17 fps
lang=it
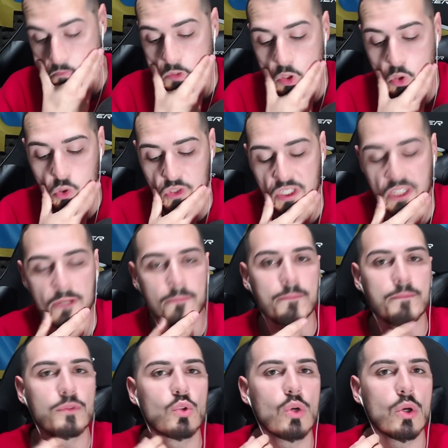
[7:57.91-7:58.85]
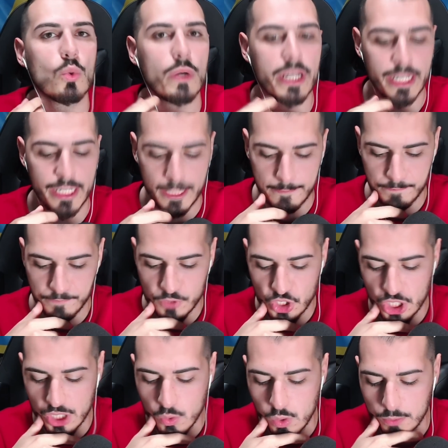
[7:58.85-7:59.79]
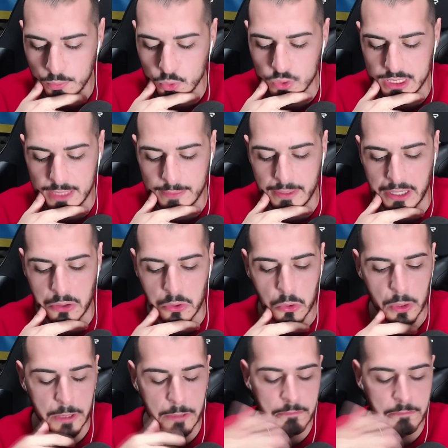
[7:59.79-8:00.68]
Così, due win, 5 punti per lui,